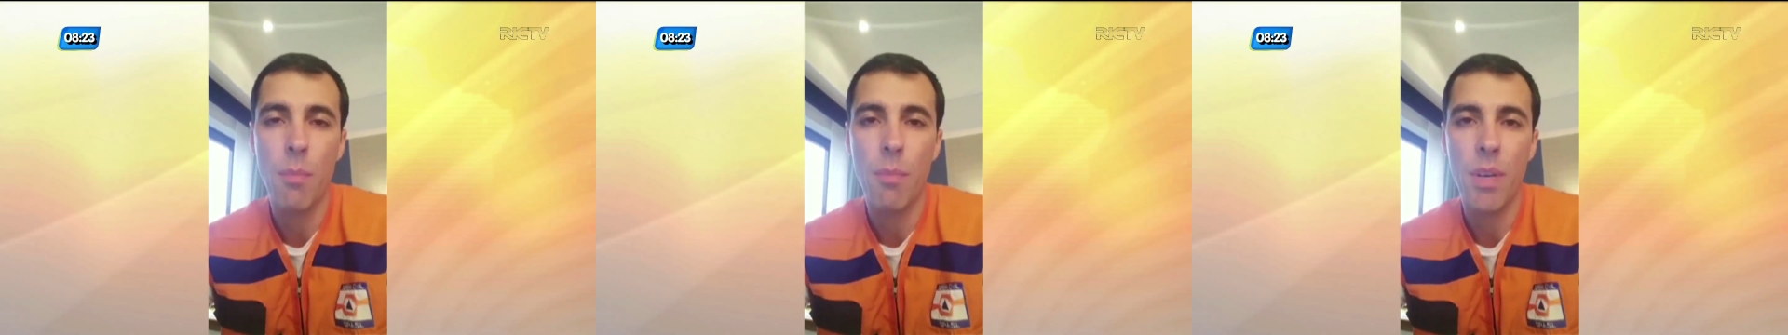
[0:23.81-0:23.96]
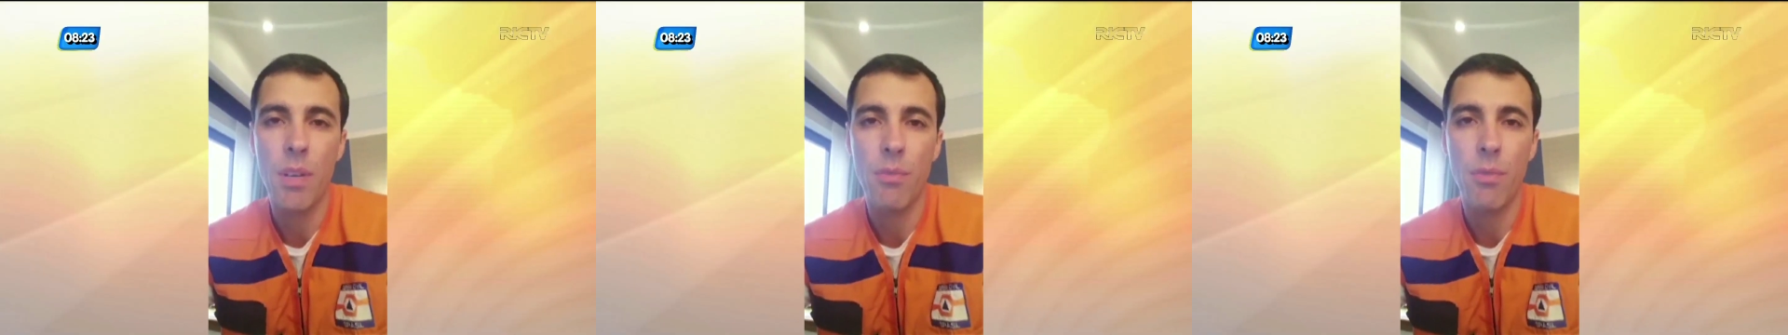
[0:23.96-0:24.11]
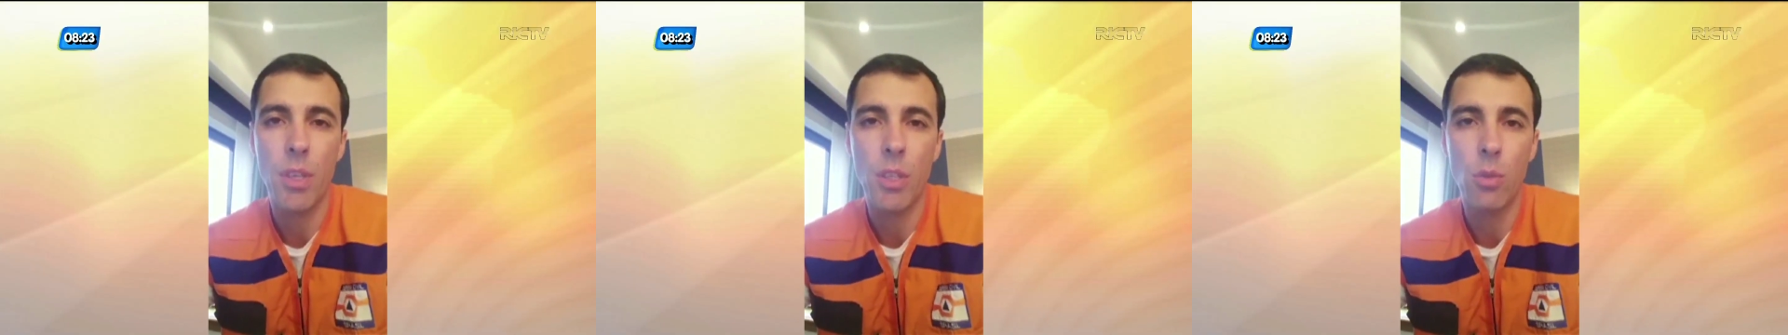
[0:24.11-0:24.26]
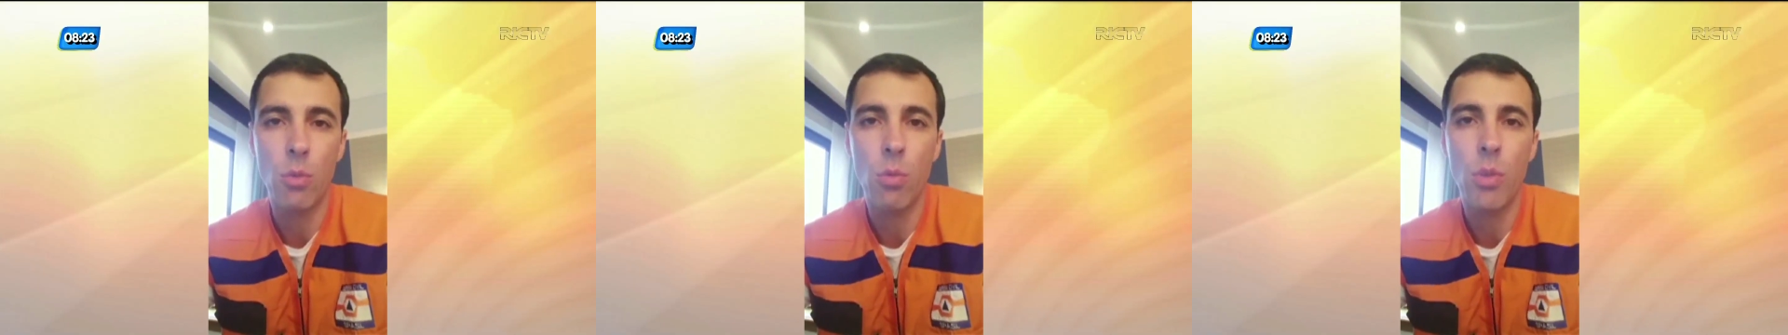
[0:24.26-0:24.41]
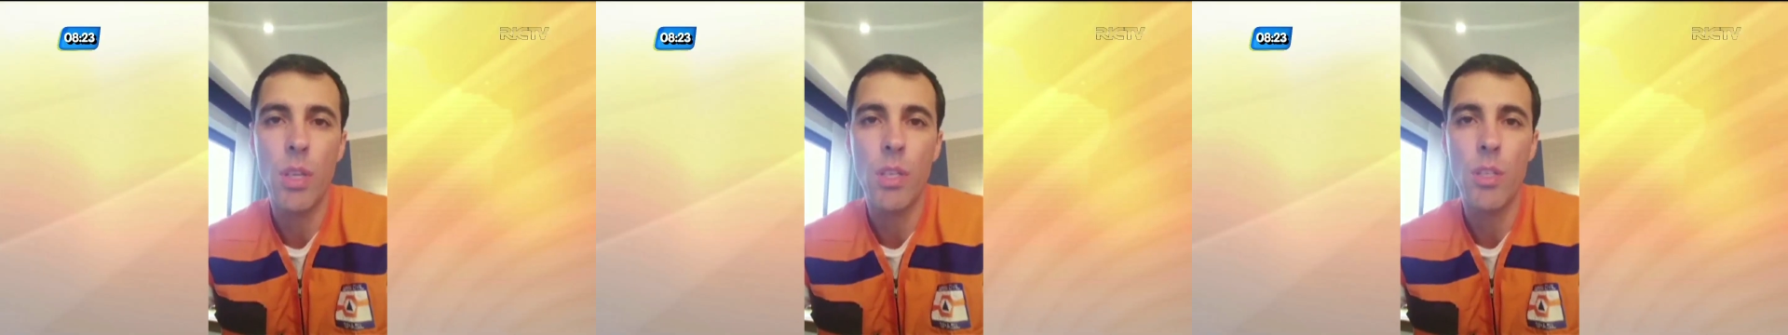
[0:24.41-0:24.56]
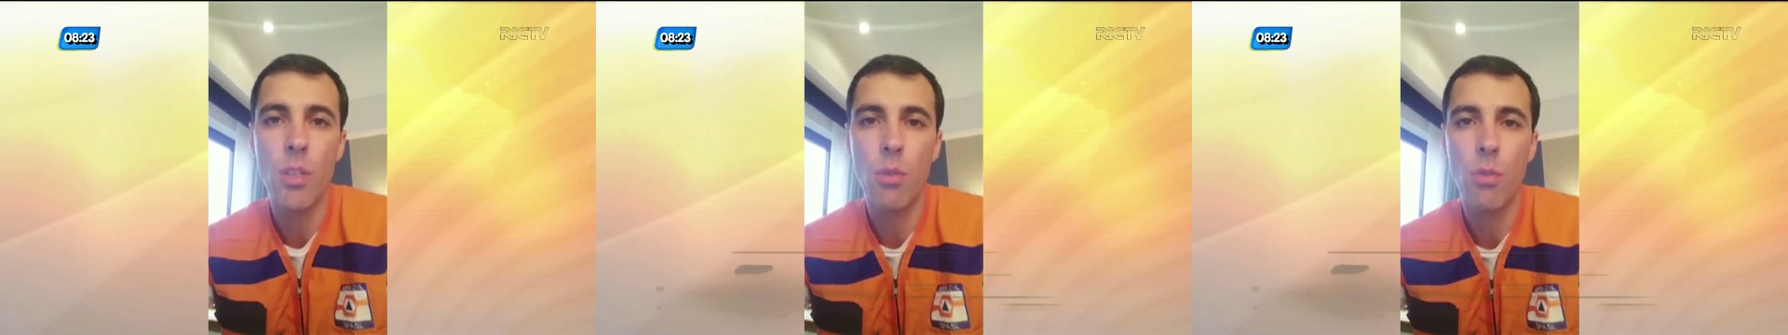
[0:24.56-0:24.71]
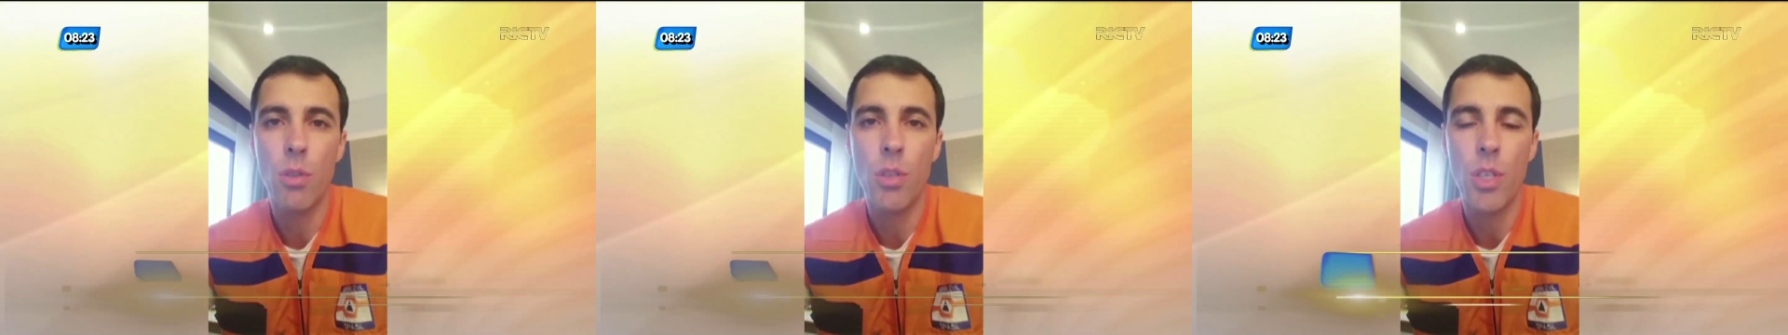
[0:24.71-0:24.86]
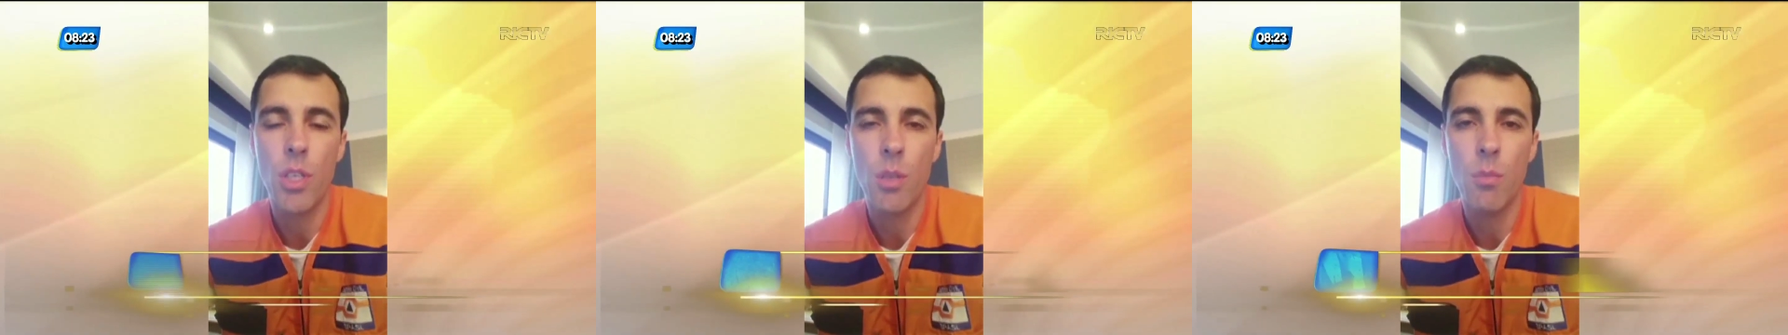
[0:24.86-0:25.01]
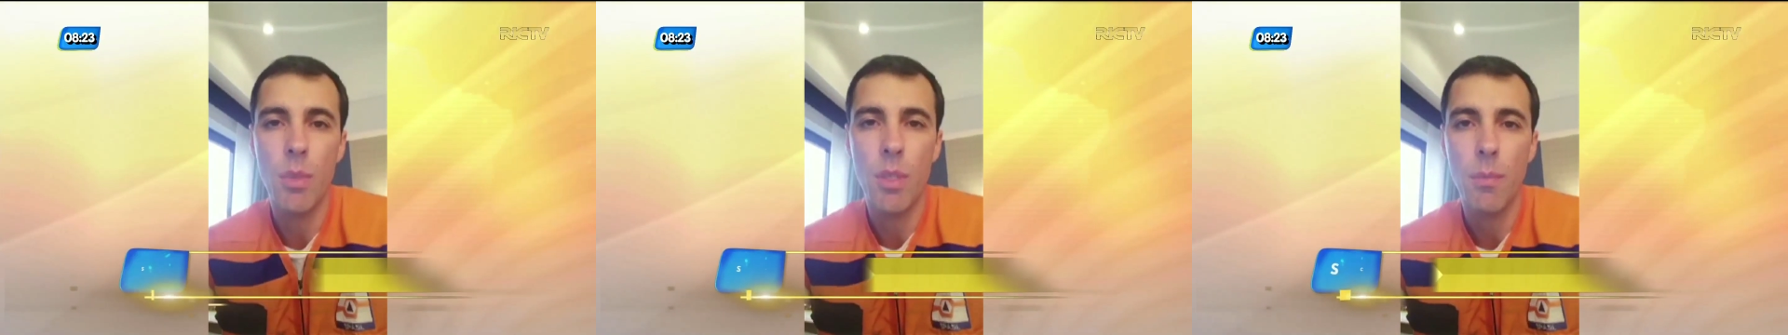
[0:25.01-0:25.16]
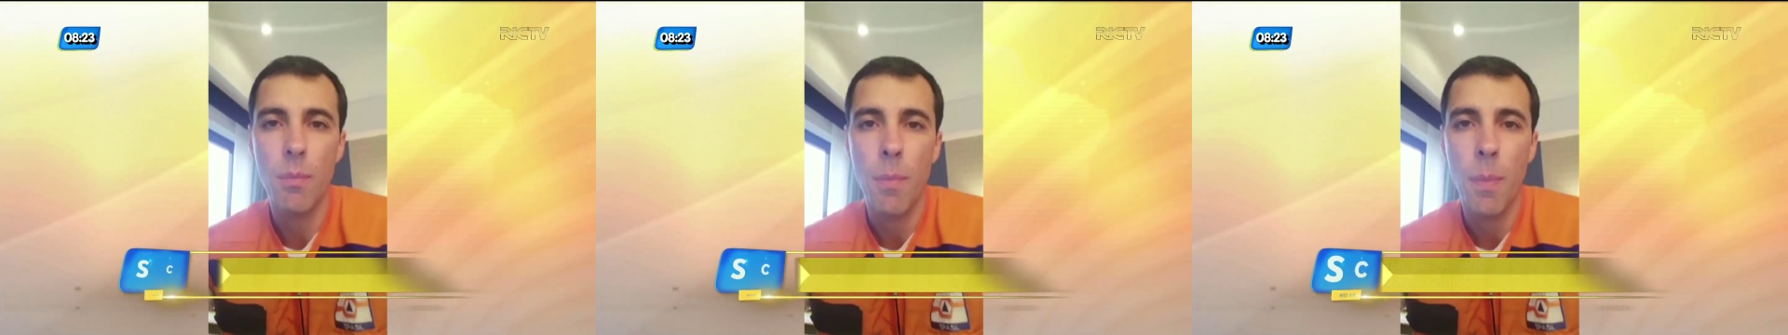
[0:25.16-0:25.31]
prefeitura de
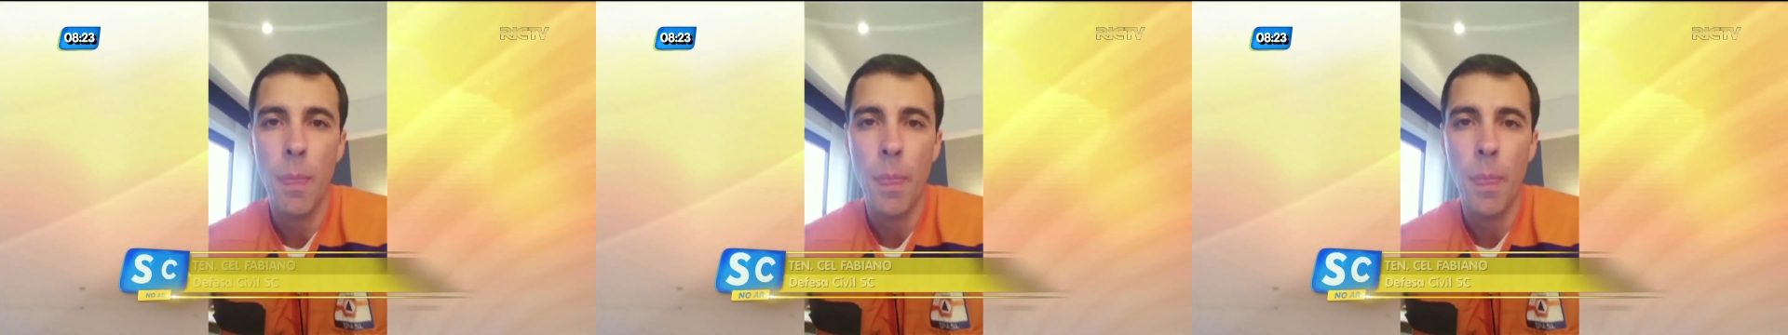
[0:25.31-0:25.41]
Hiroshima,